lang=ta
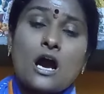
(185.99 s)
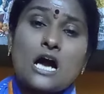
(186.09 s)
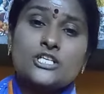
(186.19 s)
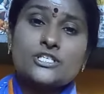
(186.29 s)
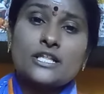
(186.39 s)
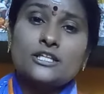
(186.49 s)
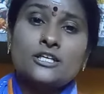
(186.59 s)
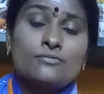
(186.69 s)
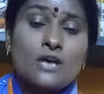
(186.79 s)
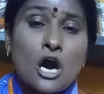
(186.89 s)
காட்சி
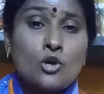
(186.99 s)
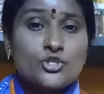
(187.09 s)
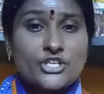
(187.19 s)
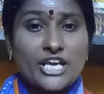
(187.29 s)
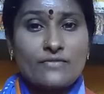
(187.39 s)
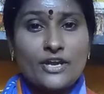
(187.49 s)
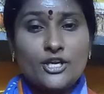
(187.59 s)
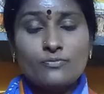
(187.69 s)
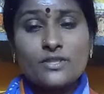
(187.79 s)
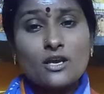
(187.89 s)
தந்து அருள் செய்ய
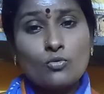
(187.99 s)
வேண்டும்